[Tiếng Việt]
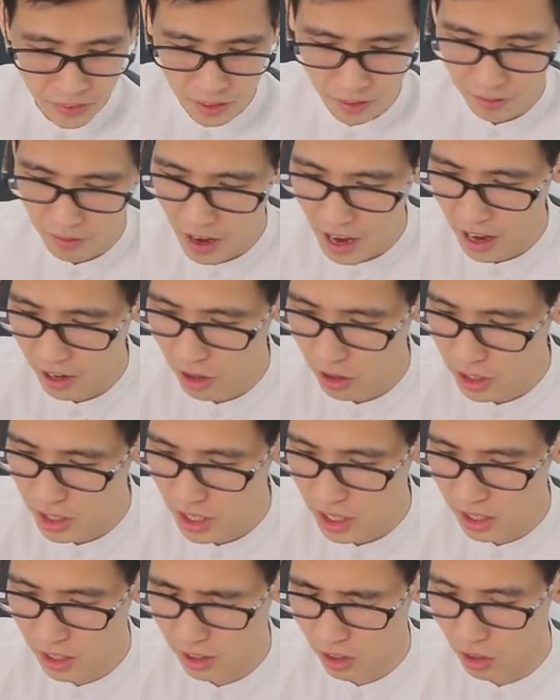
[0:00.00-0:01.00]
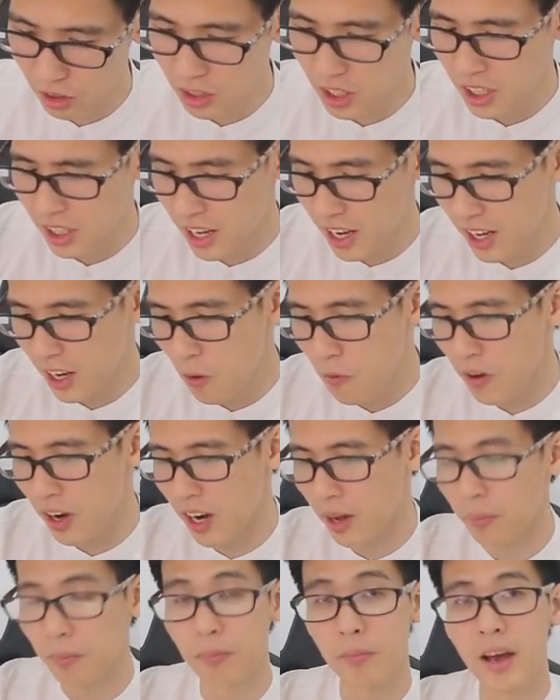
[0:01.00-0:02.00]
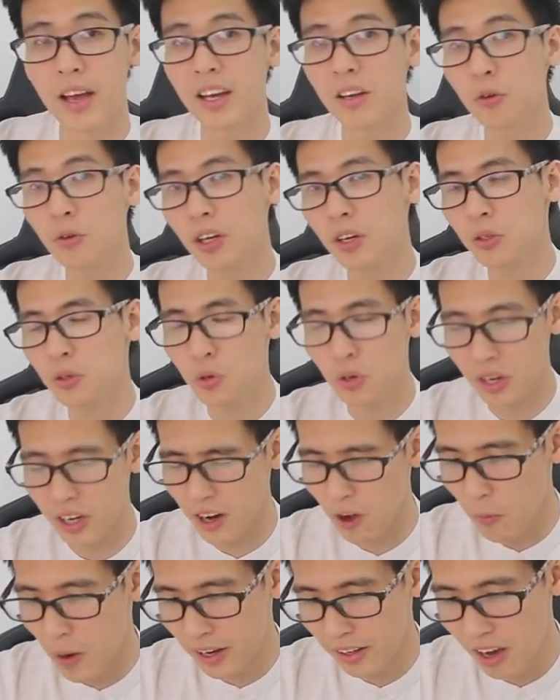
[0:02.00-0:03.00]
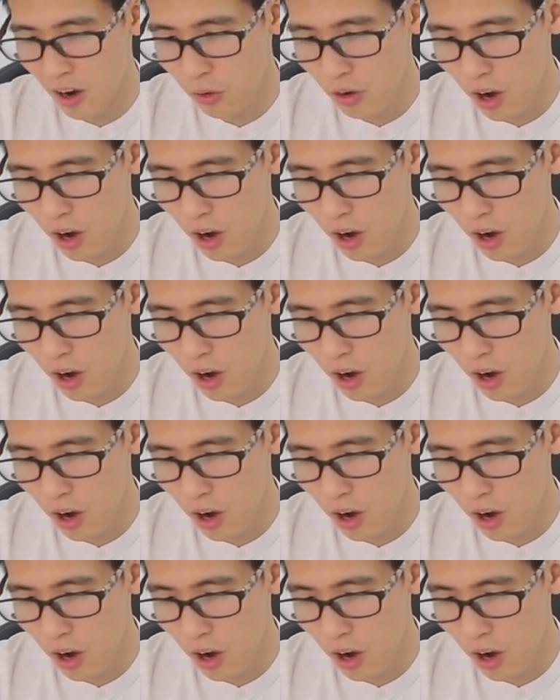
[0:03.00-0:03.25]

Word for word: Và nó sẽ có thiết kế không phải là mấy cái nút cao su này đều bằng nhau